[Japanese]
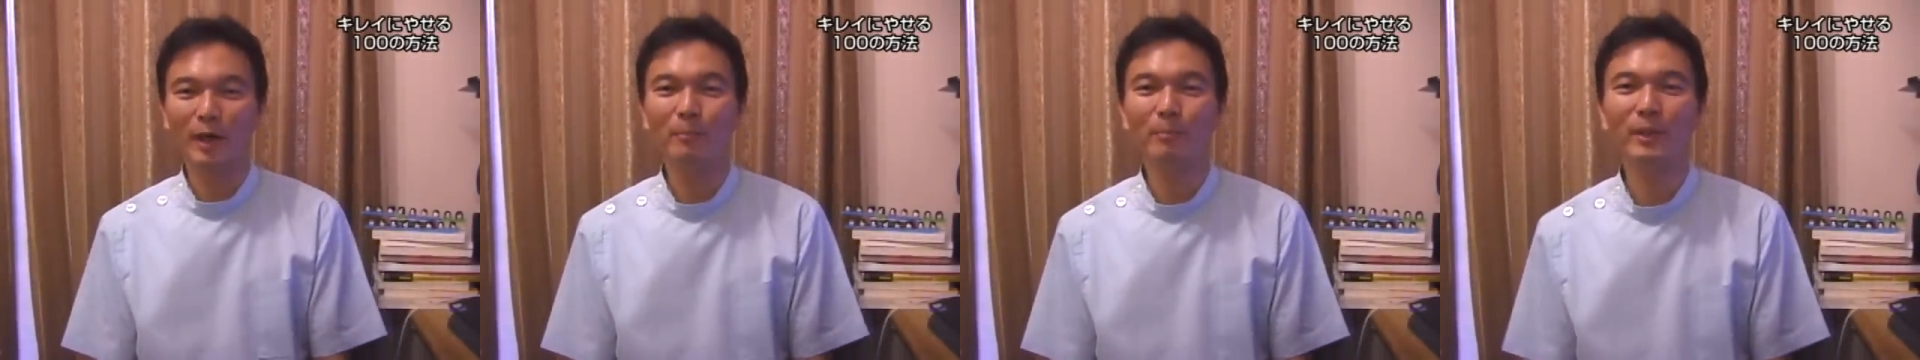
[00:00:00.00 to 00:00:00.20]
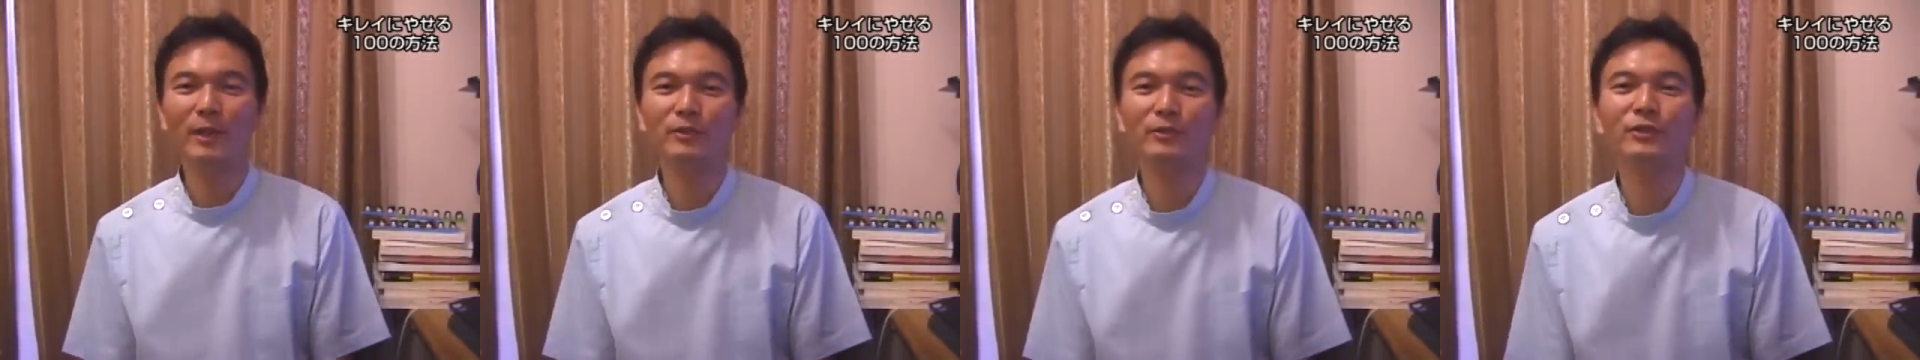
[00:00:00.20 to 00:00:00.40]

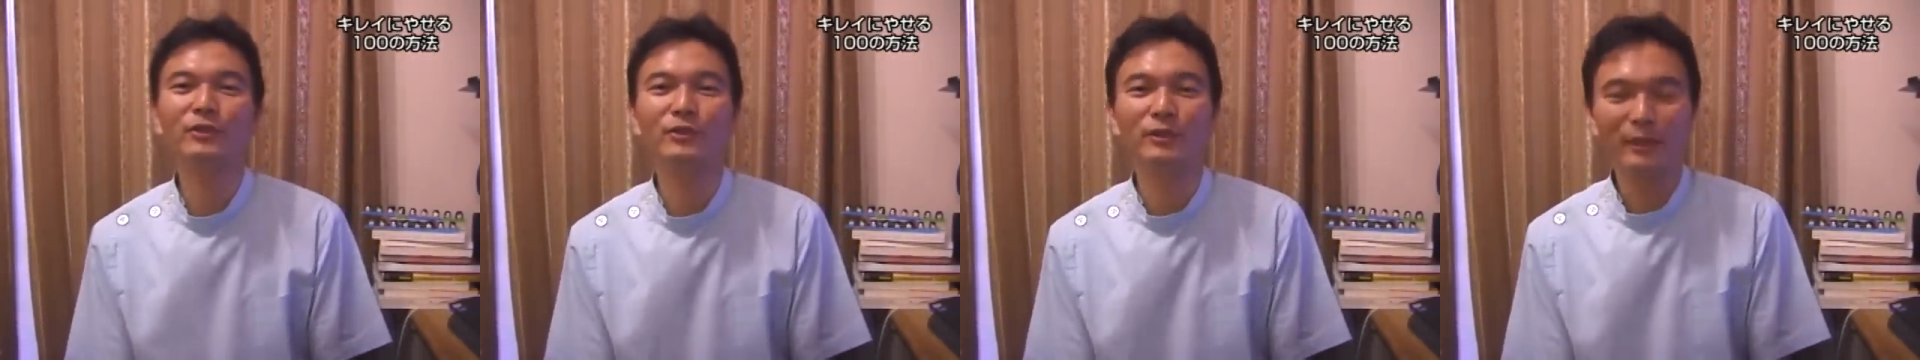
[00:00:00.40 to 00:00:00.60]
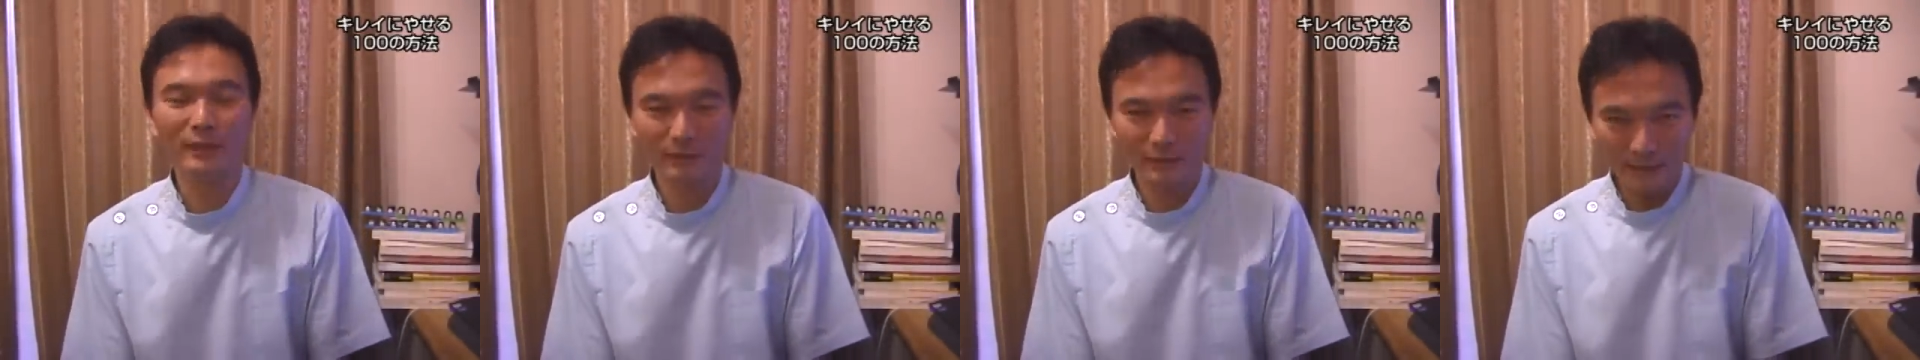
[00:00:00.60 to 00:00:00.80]
タンパク
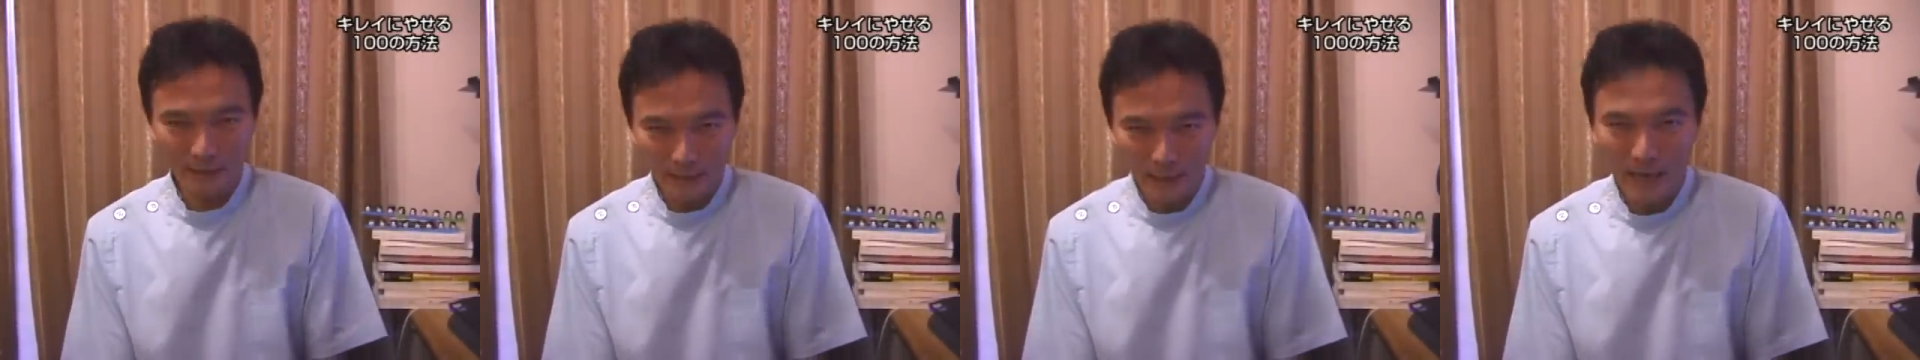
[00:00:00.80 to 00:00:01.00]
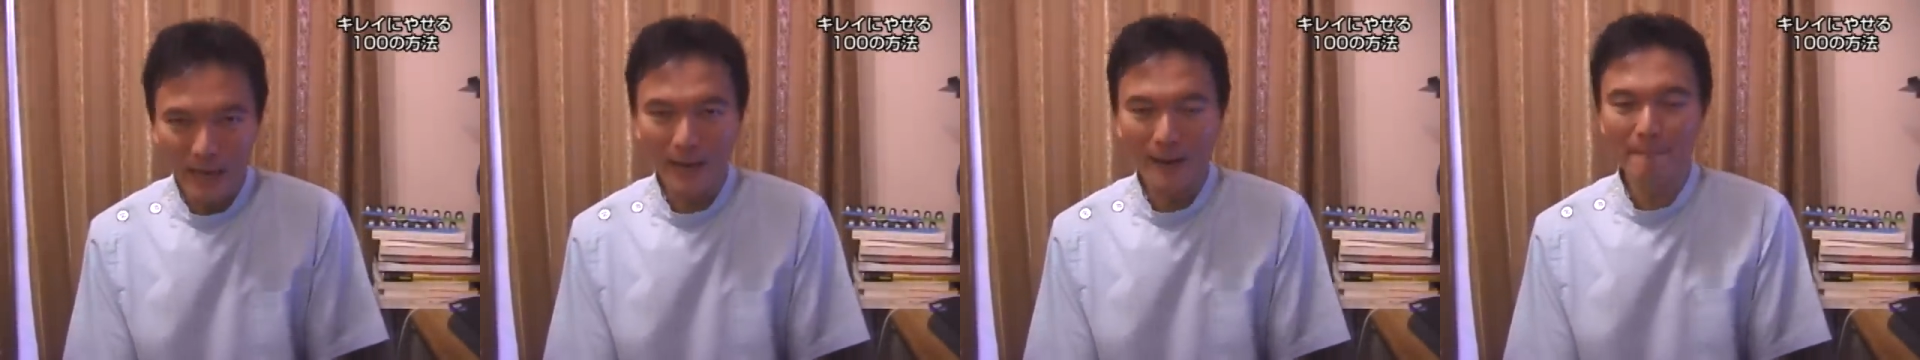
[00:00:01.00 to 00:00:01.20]
質ですか
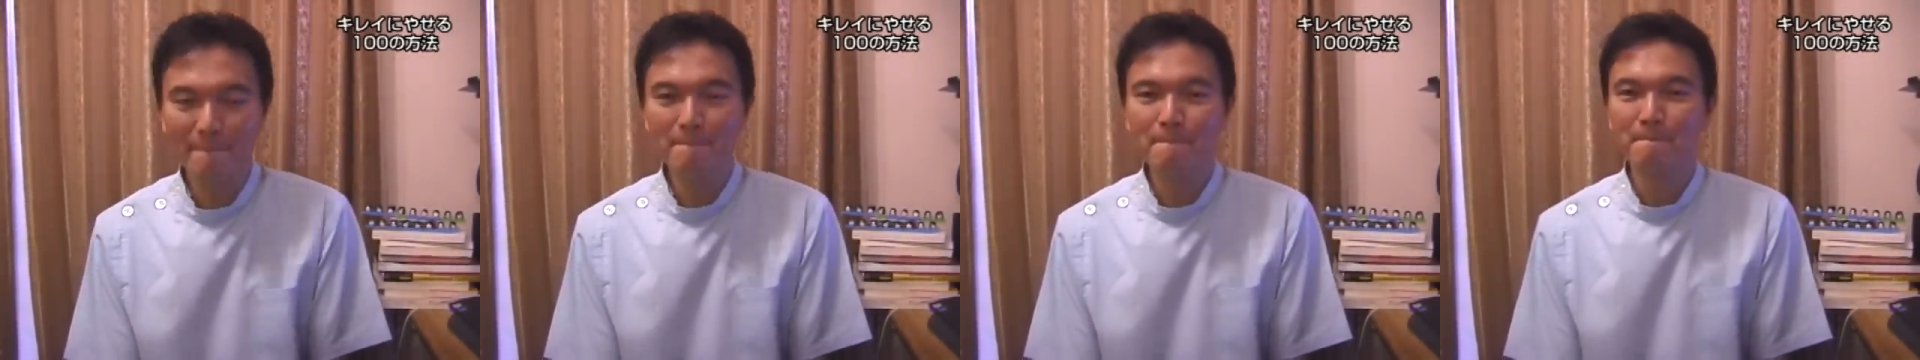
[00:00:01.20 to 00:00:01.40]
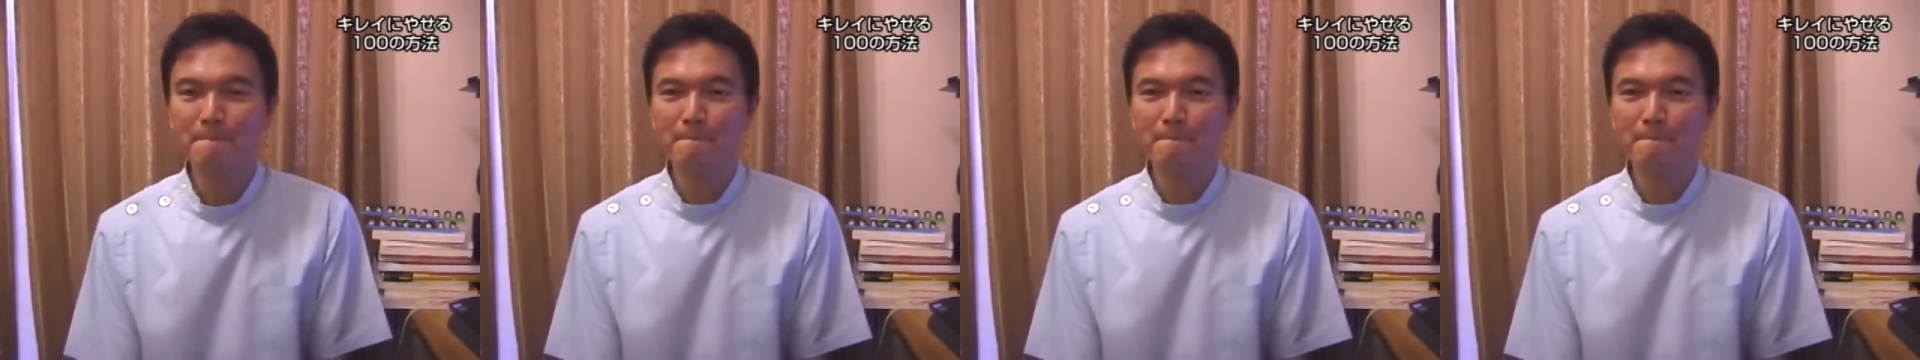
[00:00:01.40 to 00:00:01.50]
ら